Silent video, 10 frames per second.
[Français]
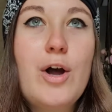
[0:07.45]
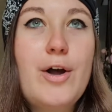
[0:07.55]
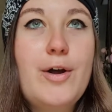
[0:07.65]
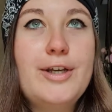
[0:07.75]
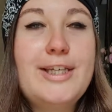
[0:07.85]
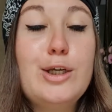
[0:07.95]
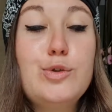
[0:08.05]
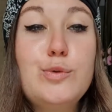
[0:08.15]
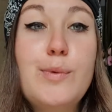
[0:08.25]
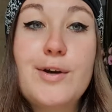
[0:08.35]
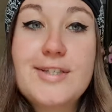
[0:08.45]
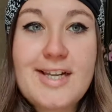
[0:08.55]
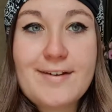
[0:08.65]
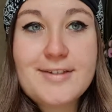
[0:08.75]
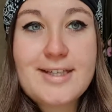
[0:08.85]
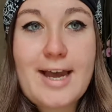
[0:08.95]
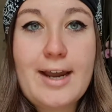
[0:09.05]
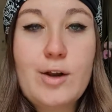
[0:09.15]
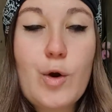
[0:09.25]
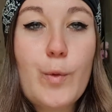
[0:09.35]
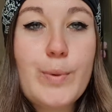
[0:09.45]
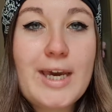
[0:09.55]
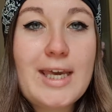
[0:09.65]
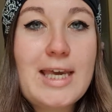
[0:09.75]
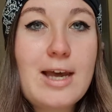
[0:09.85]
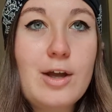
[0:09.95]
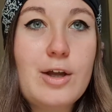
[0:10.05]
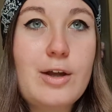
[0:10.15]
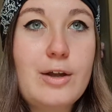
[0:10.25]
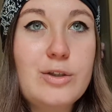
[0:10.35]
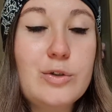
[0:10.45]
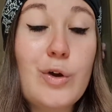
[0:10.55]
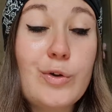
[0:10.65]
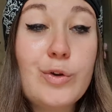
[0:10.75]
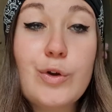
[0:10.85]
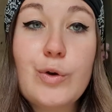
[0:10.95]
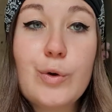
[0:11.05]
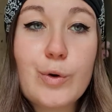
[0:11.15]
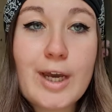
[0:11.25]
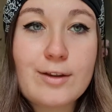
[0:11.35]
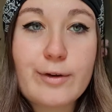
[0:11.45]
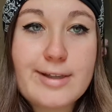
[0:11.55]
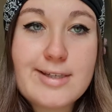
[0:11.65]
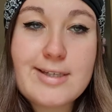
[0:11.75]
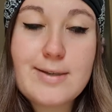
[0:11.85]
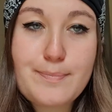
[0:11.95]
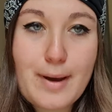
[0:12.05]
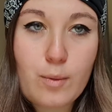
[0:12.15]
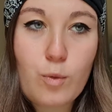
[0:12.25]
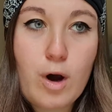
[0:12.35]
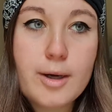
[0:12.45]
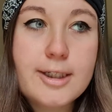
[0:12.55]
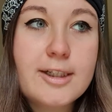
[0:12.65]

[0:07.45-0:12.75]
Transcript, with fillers: euh, qui est une box lifestyle au prix euh, de 32,90€ par mois.